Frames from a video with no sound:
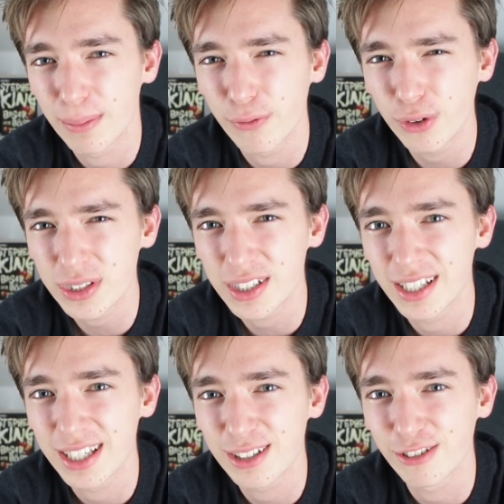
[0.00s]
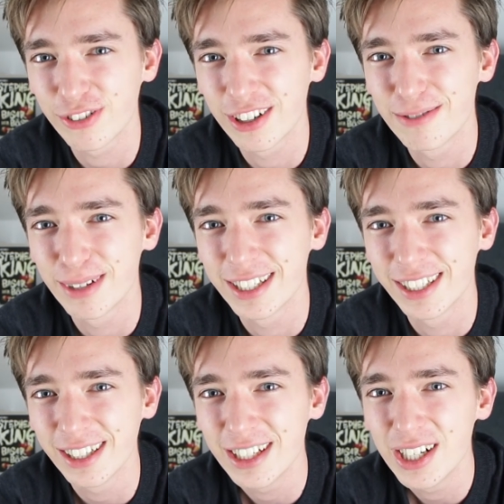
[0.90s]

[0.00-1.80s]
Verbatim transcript: man wusste nicht so viel über die